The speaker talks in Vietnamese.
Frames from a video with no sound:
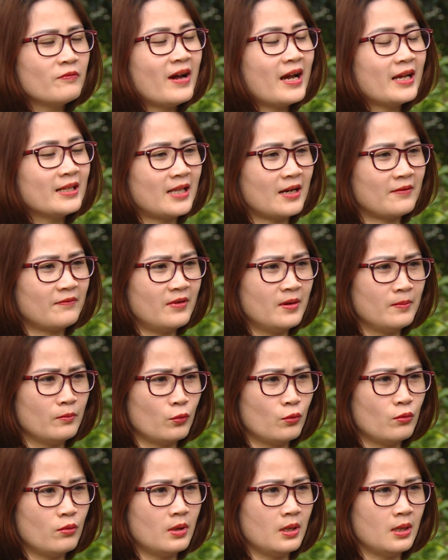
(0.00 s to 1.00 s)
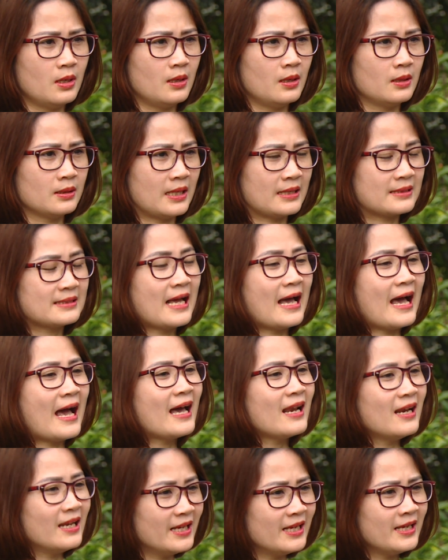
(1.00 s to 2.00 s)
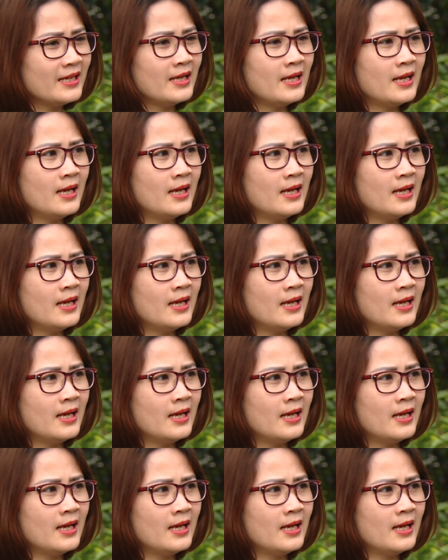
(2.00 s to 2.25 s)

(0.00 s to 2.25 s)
vài tác phẩm của tác giả Hà Lê